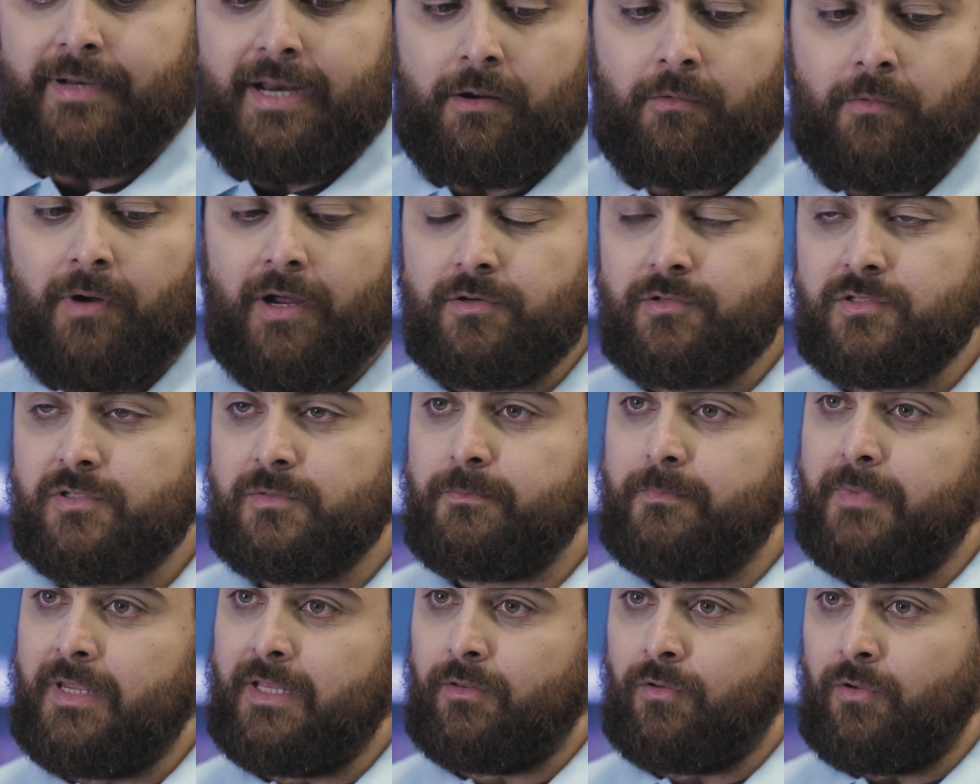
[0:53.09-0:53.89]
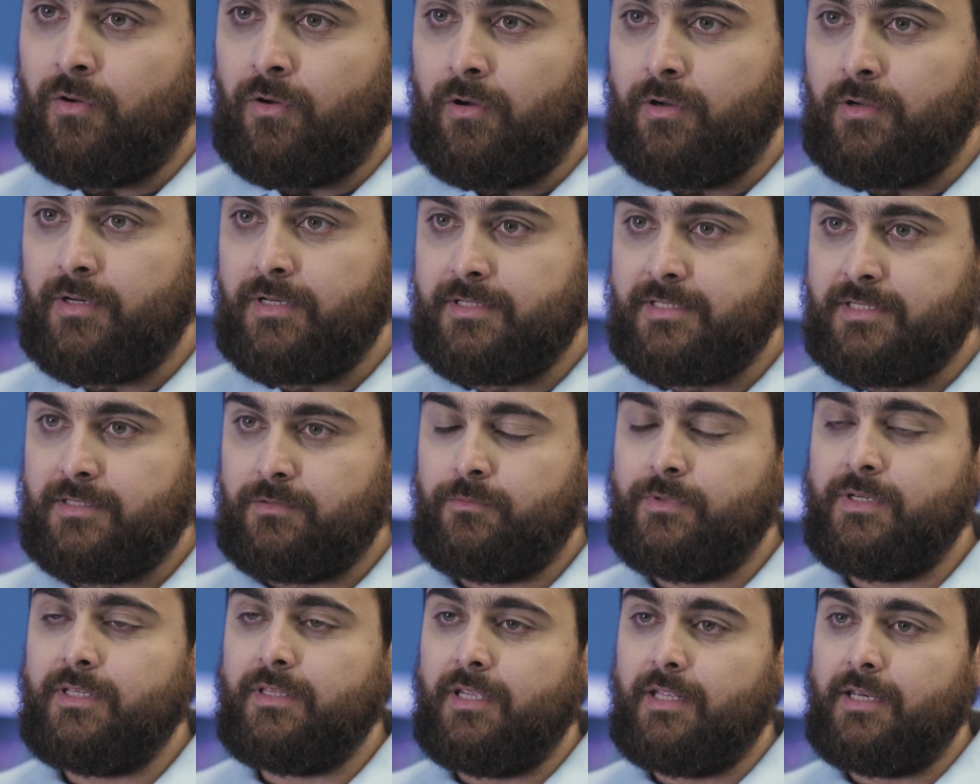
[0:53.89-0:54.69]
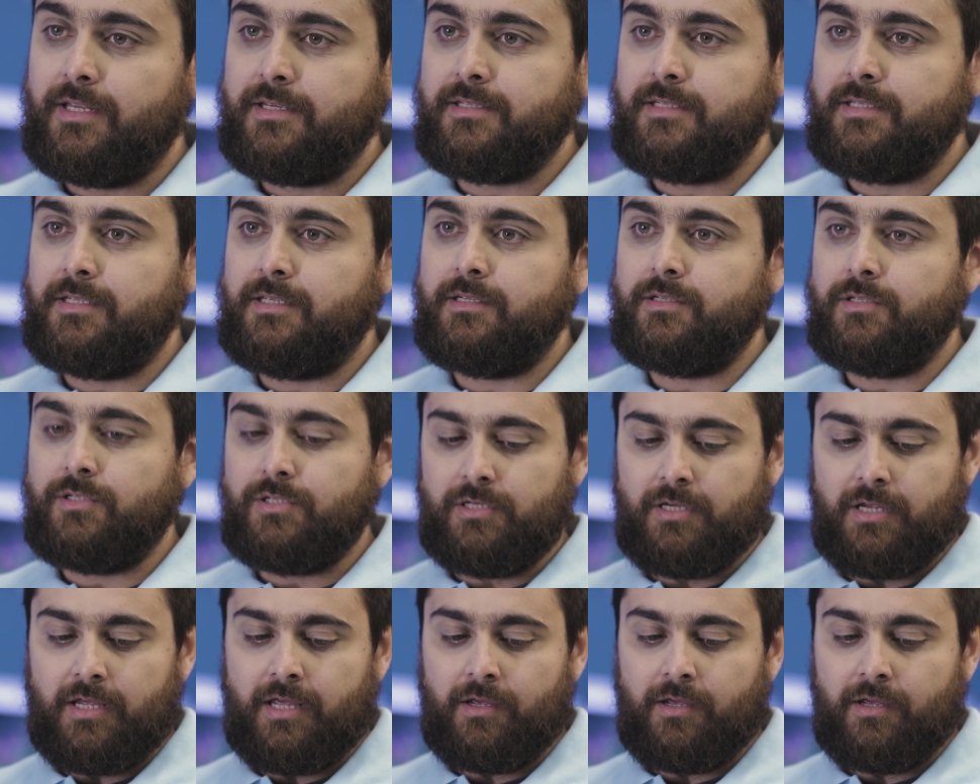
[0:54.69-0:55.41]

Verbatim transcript: para aquários menores, o interessante